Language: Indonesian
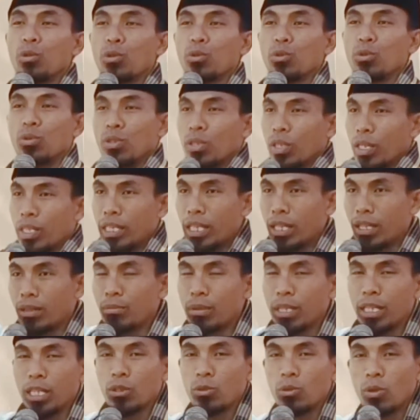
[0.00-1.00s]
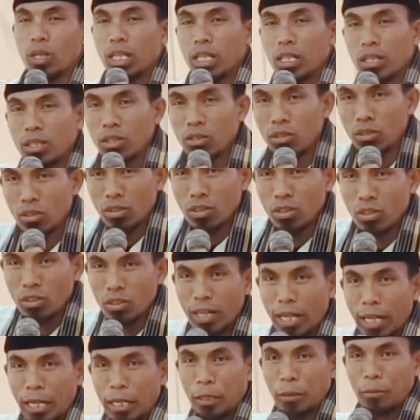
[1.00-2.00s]
butun ya benih gula
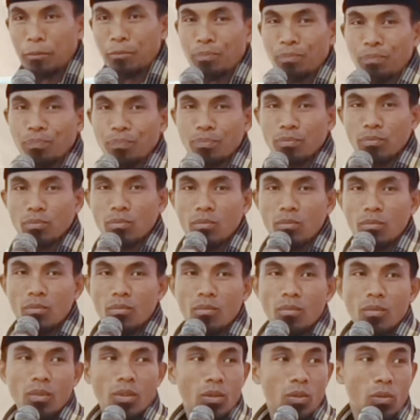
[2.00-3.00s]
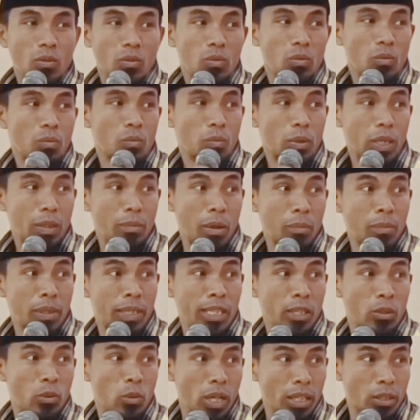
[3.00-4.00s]
orang ini
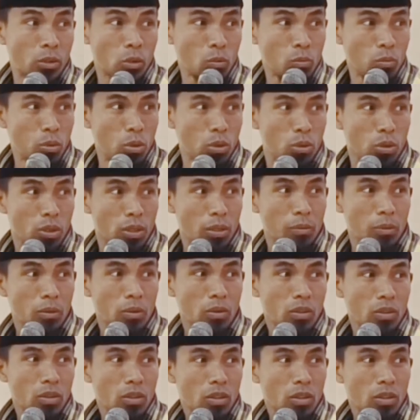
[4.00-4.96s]
bagi gula tun butun apa